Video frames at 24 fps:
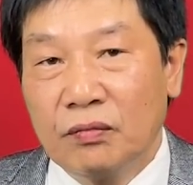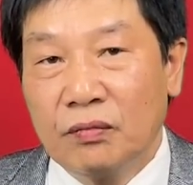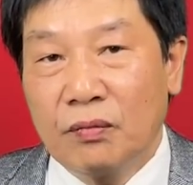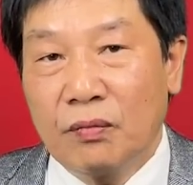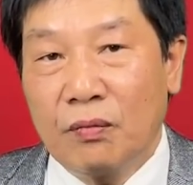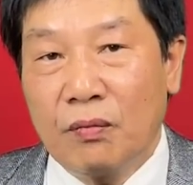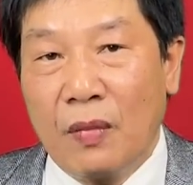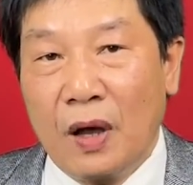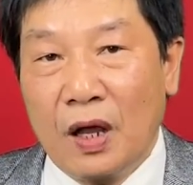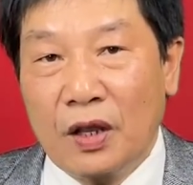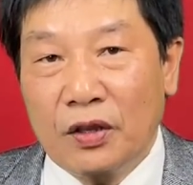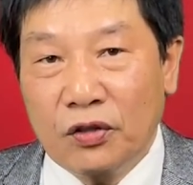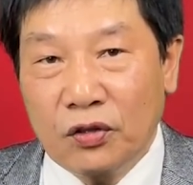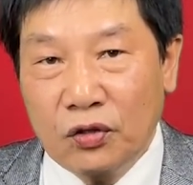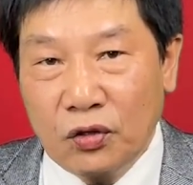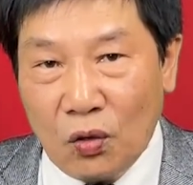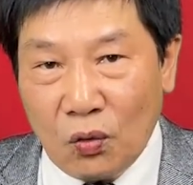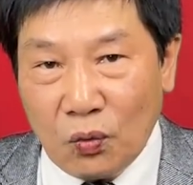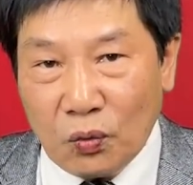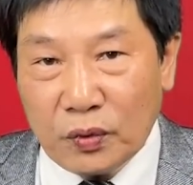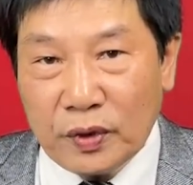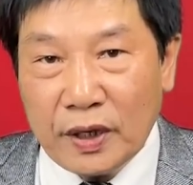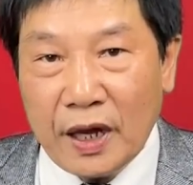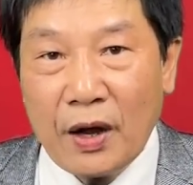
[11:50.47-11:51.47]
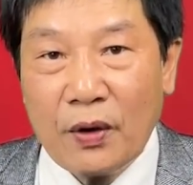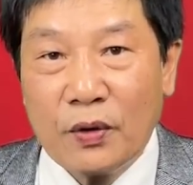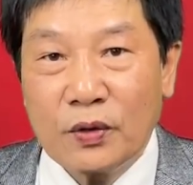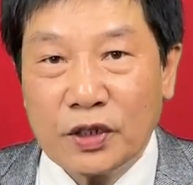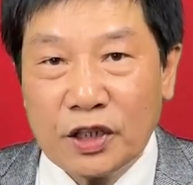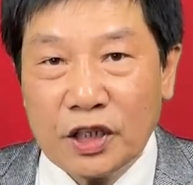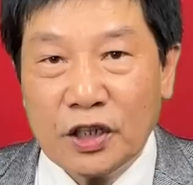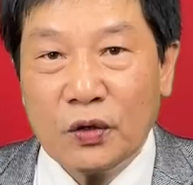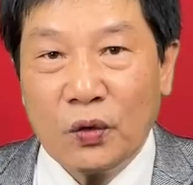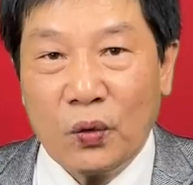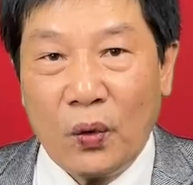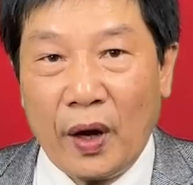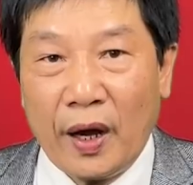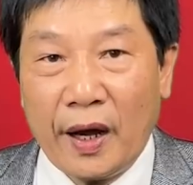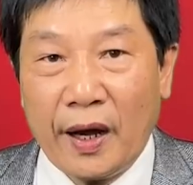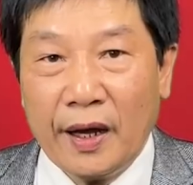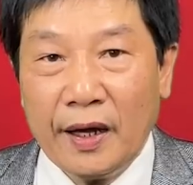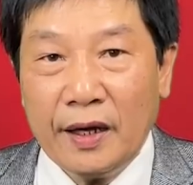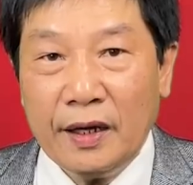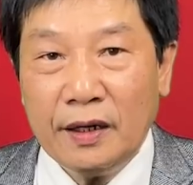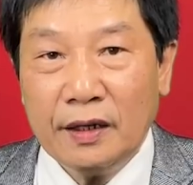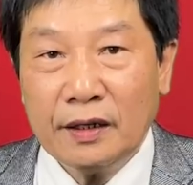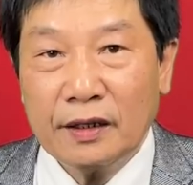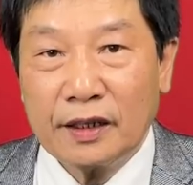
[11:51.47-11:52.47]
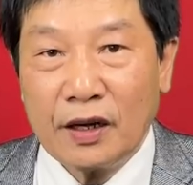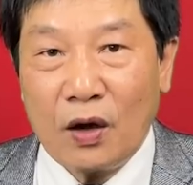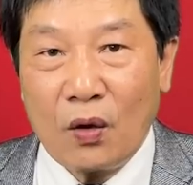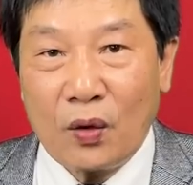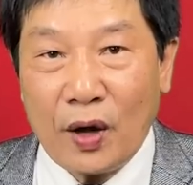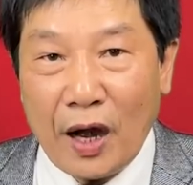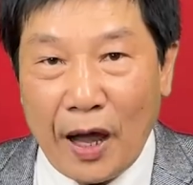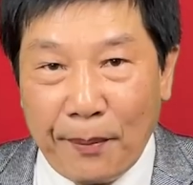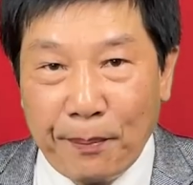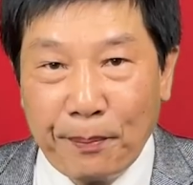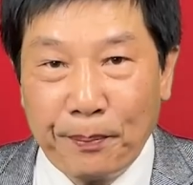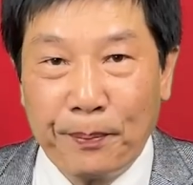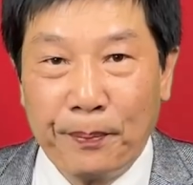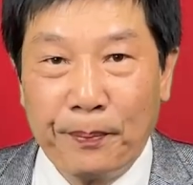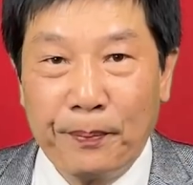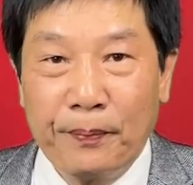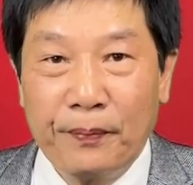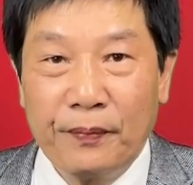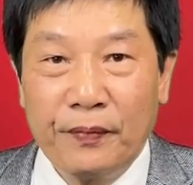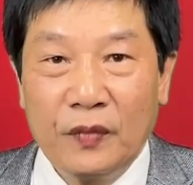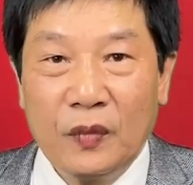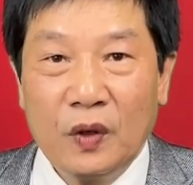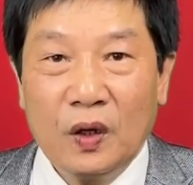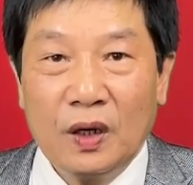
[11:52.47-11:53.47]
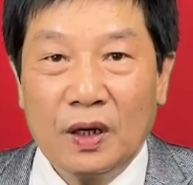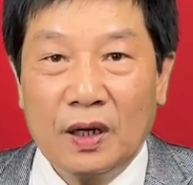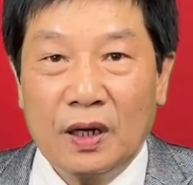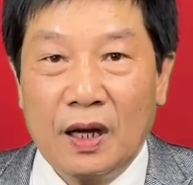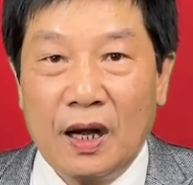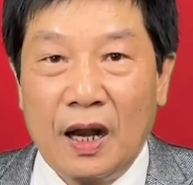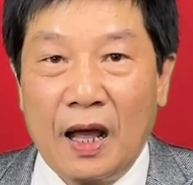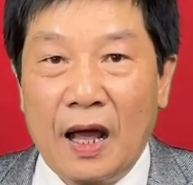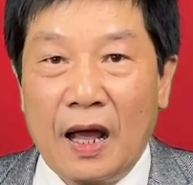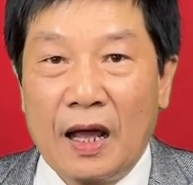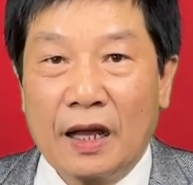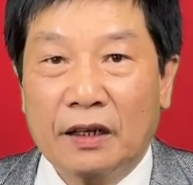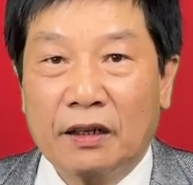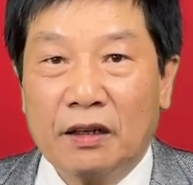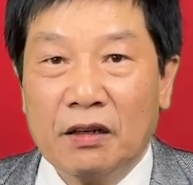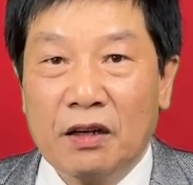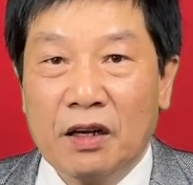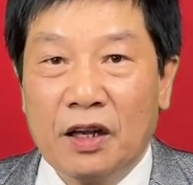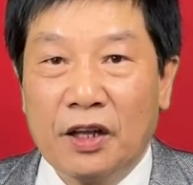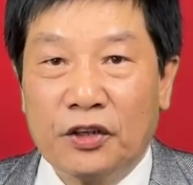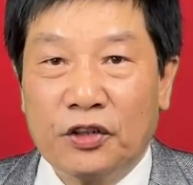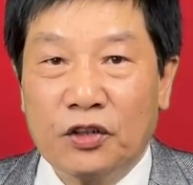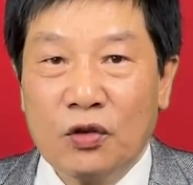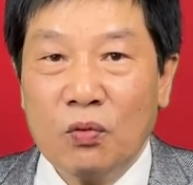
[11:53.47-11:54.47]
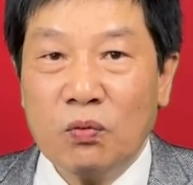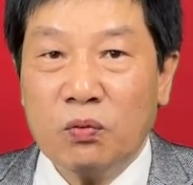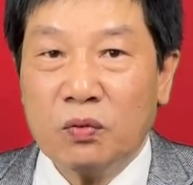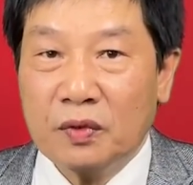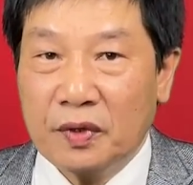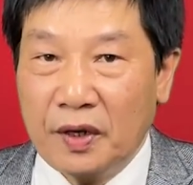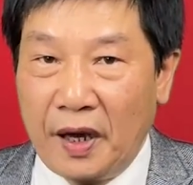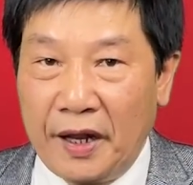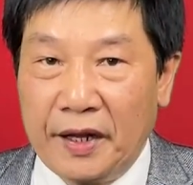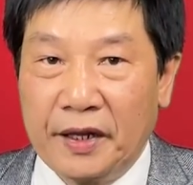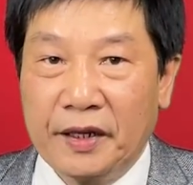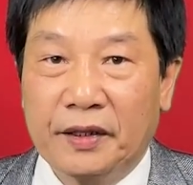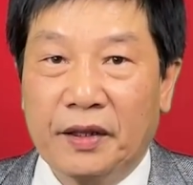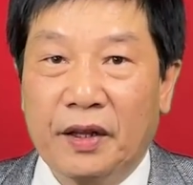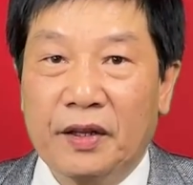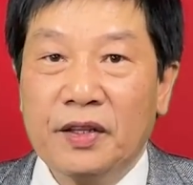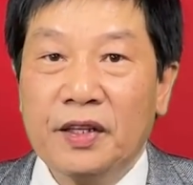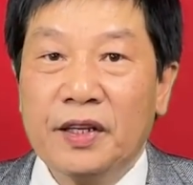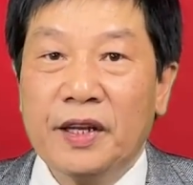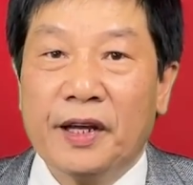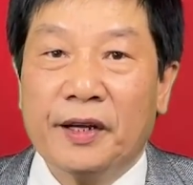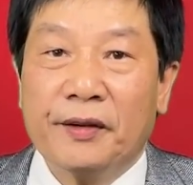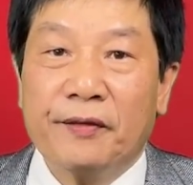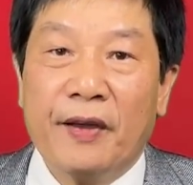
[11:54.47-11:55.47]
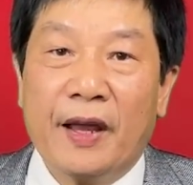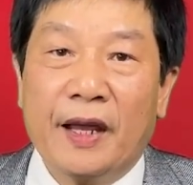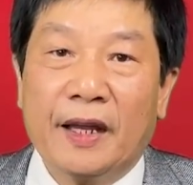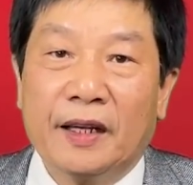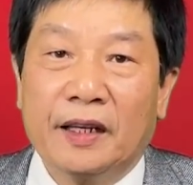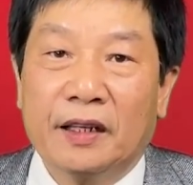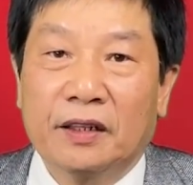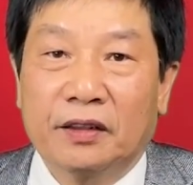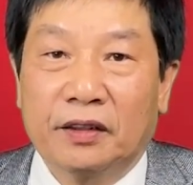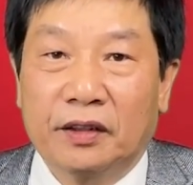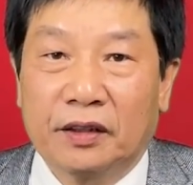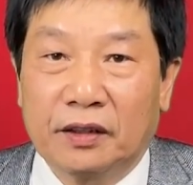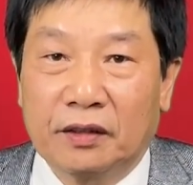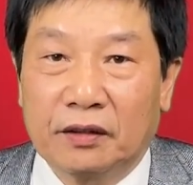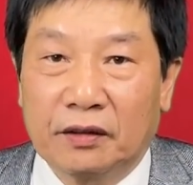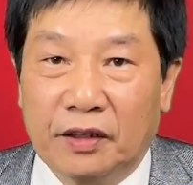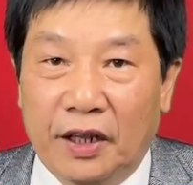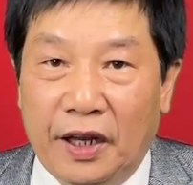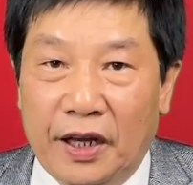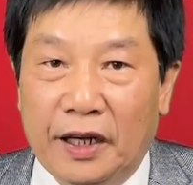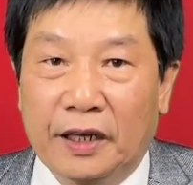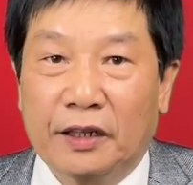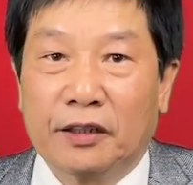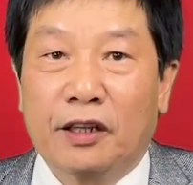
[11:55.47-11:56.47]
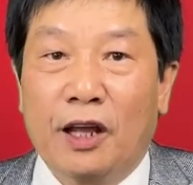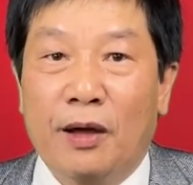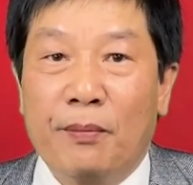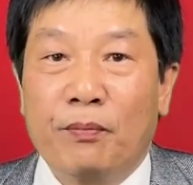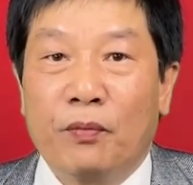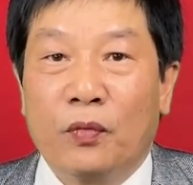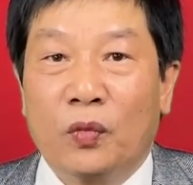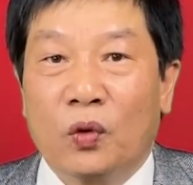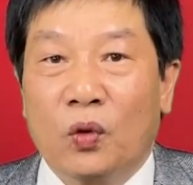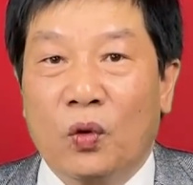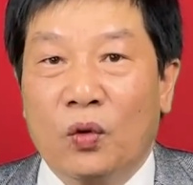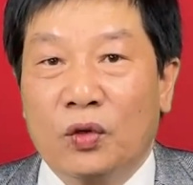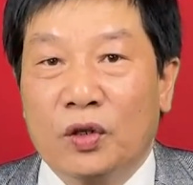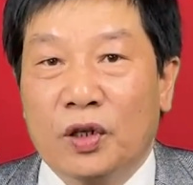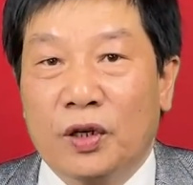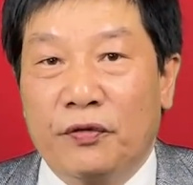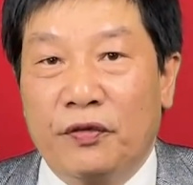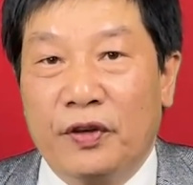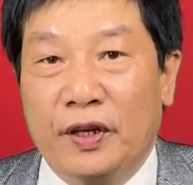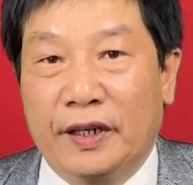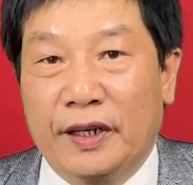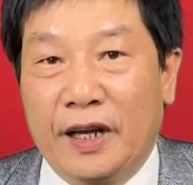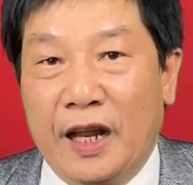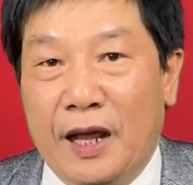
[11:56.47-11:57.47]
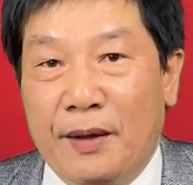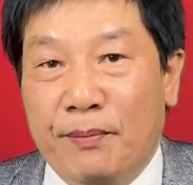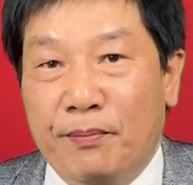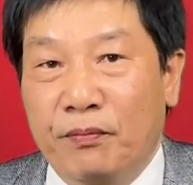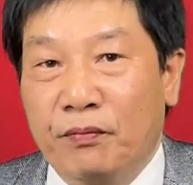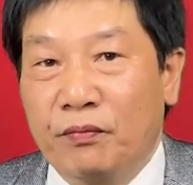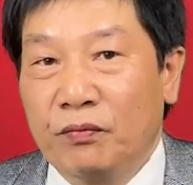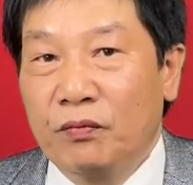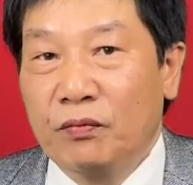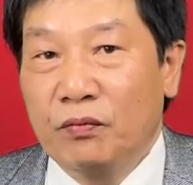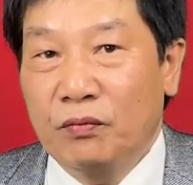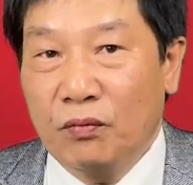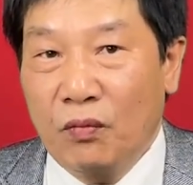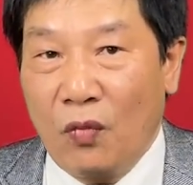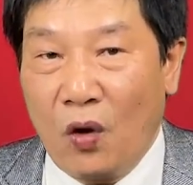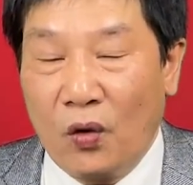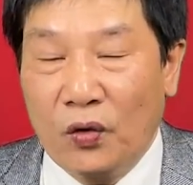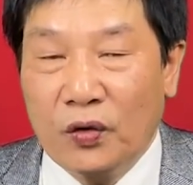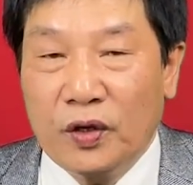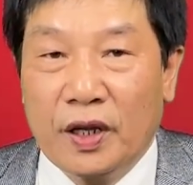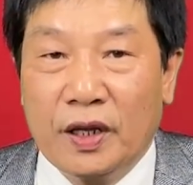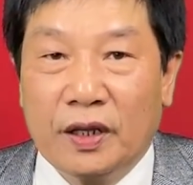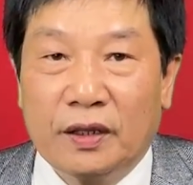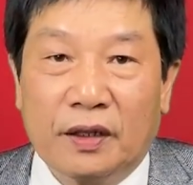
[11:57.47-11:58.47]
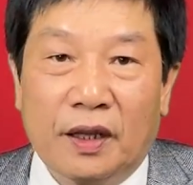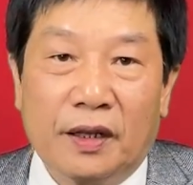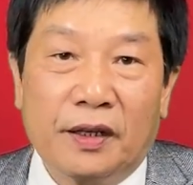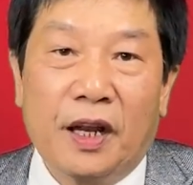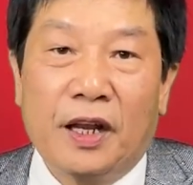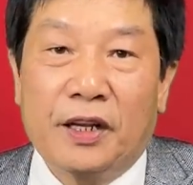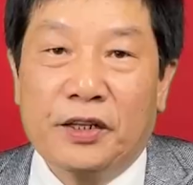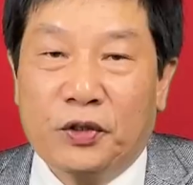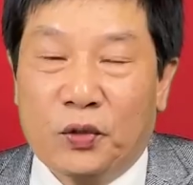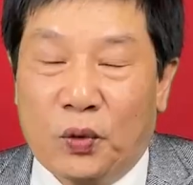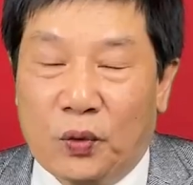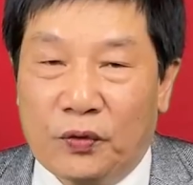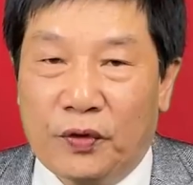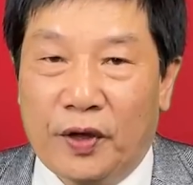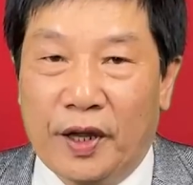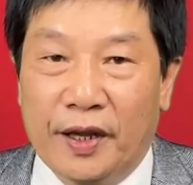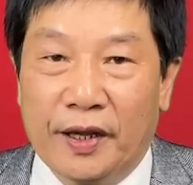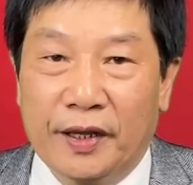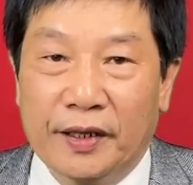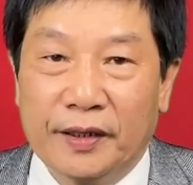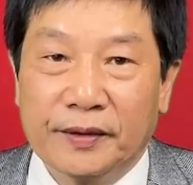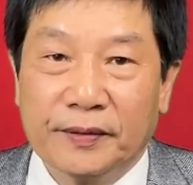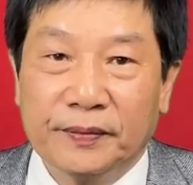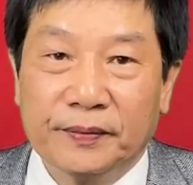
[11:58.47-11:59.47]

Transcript: mà chúc nhau sức khỏe đầu năm là cái lời chúc đầy tính nhân văn thiện tâm của người Việt Nam mỗi khi Tết đến xuân về